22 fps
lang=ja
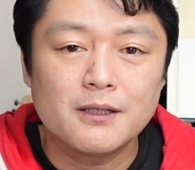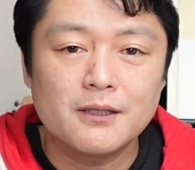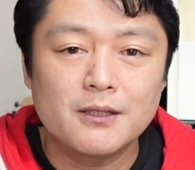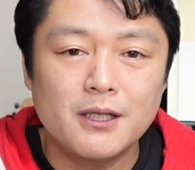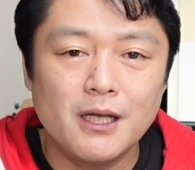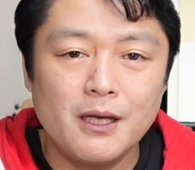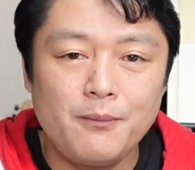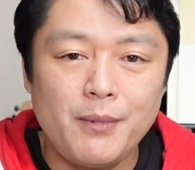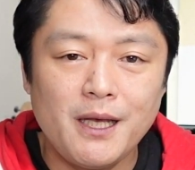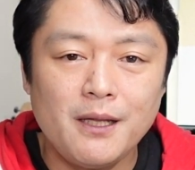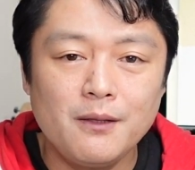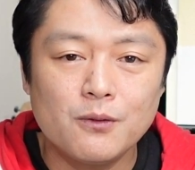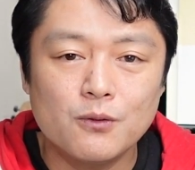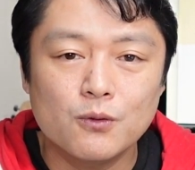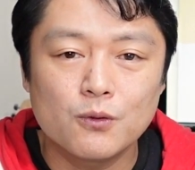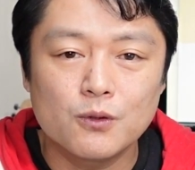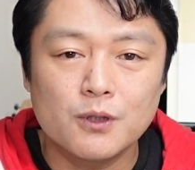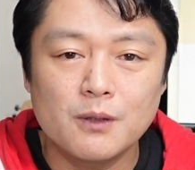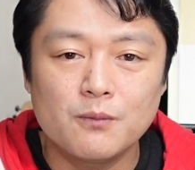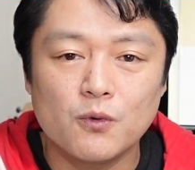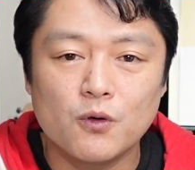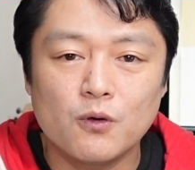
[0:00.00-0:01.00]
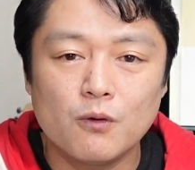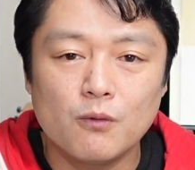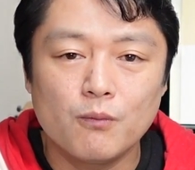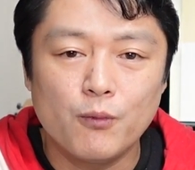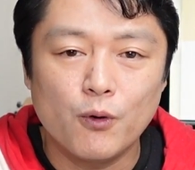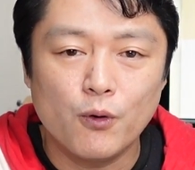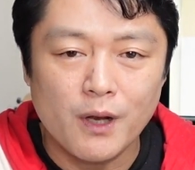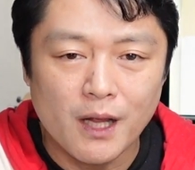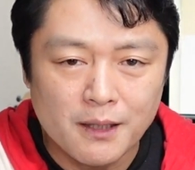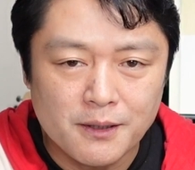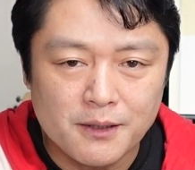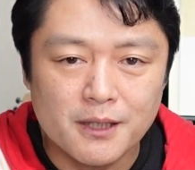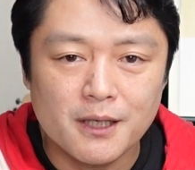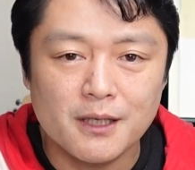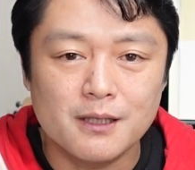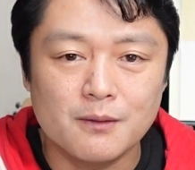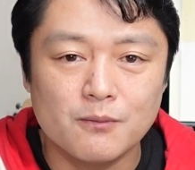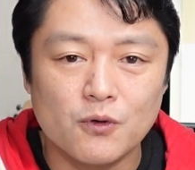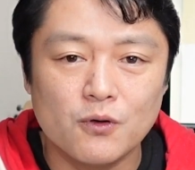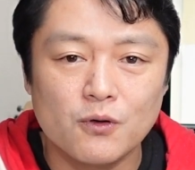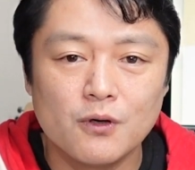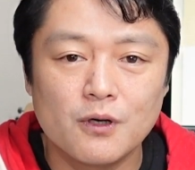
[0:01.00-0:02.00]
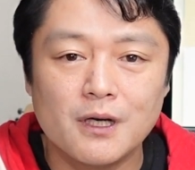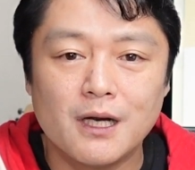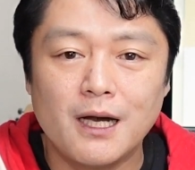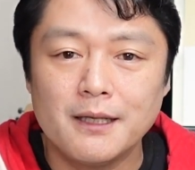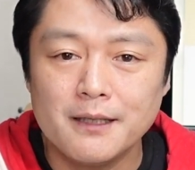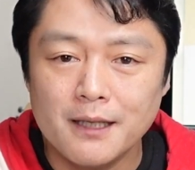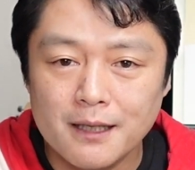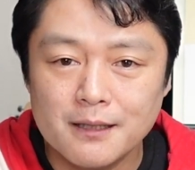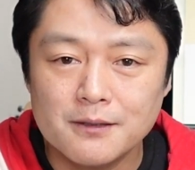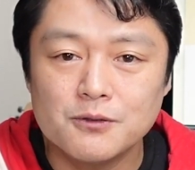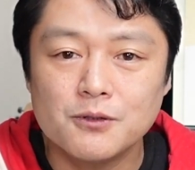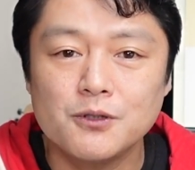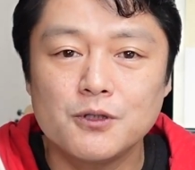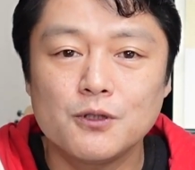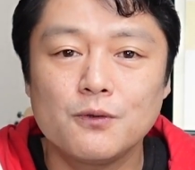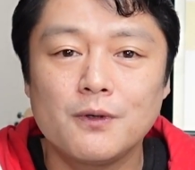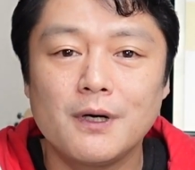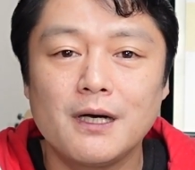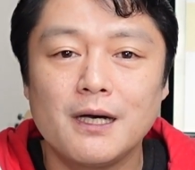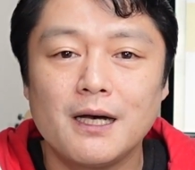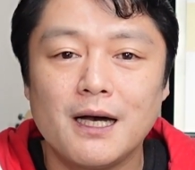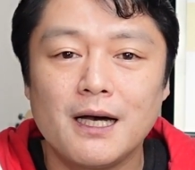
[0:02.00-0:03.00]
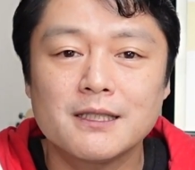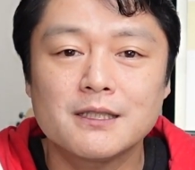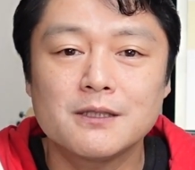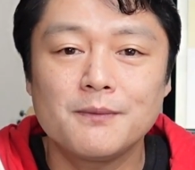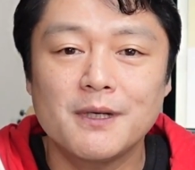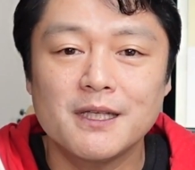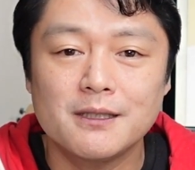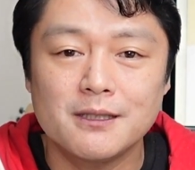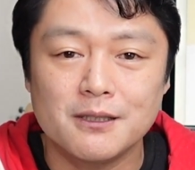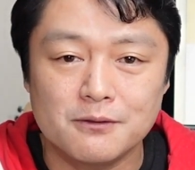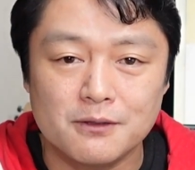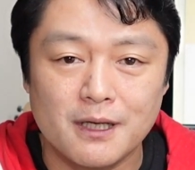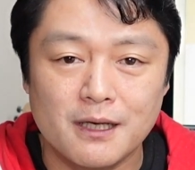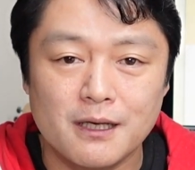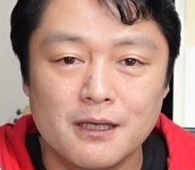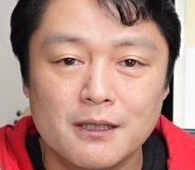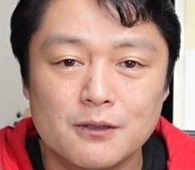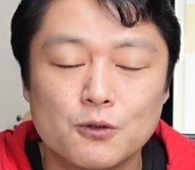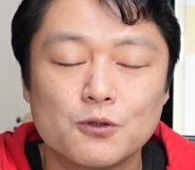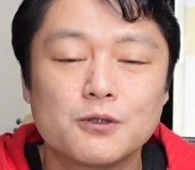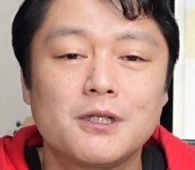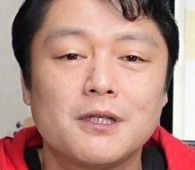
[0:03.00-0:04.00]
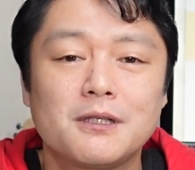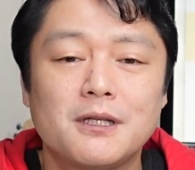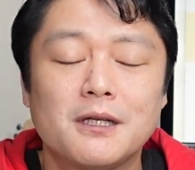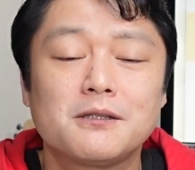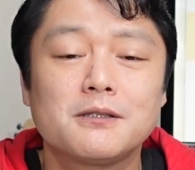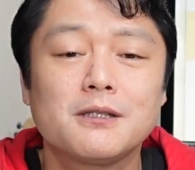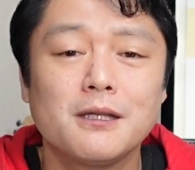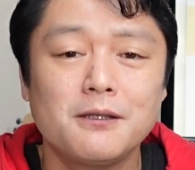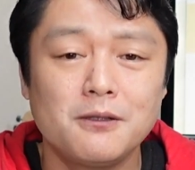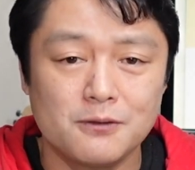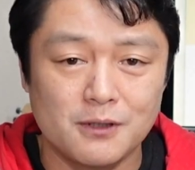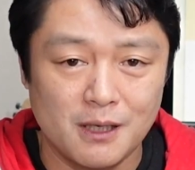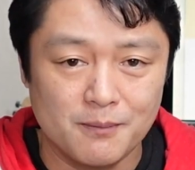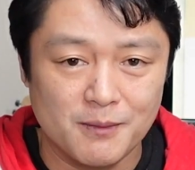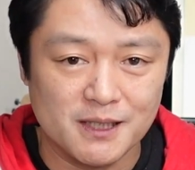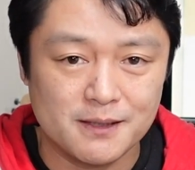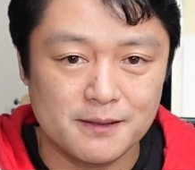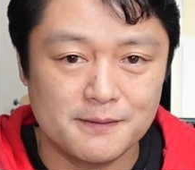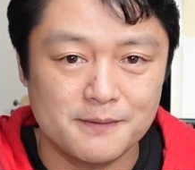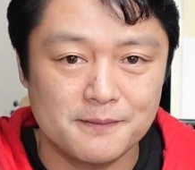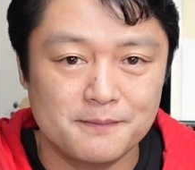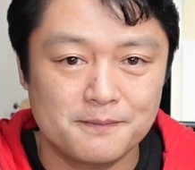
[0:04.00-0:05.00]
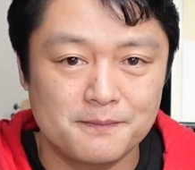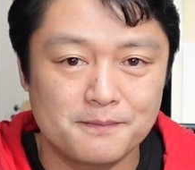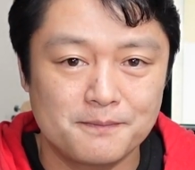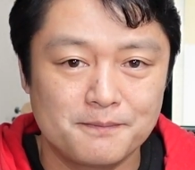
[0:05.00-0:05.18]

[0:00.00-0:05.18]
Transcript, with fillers: 手弁当でもボランティアでも必ず人は集まってくれ、そして手伝ってくれます。